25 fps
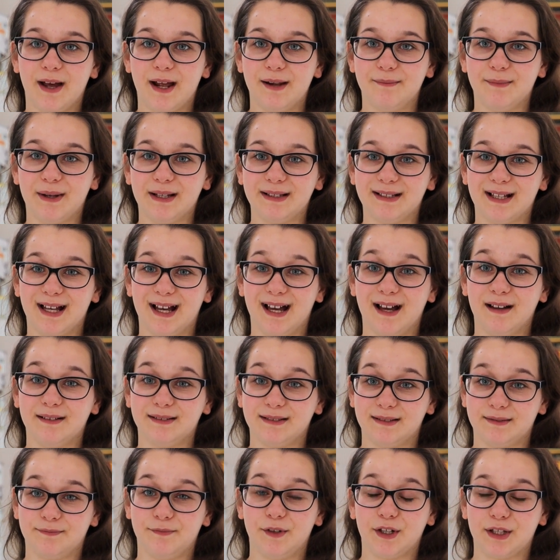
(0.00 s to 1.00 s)
weil man da
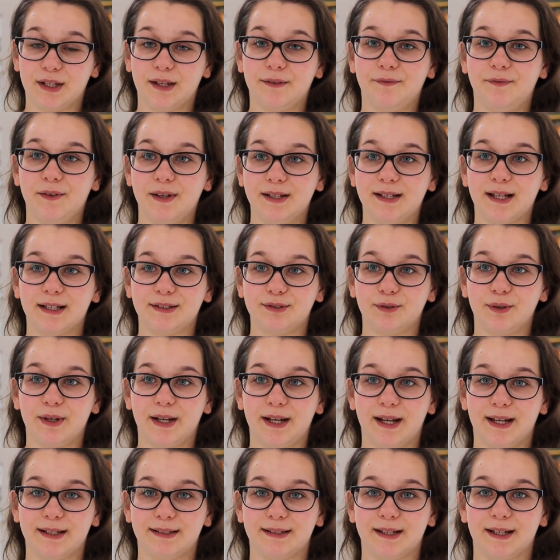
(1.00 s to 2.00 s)
wirklich viel dazu
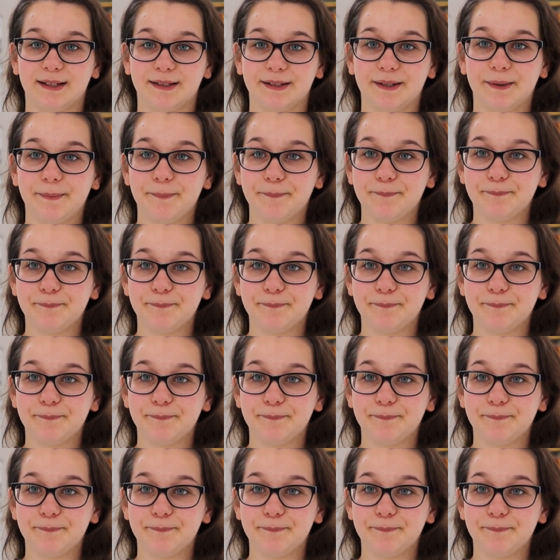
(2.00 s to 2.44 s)
gelernt hat.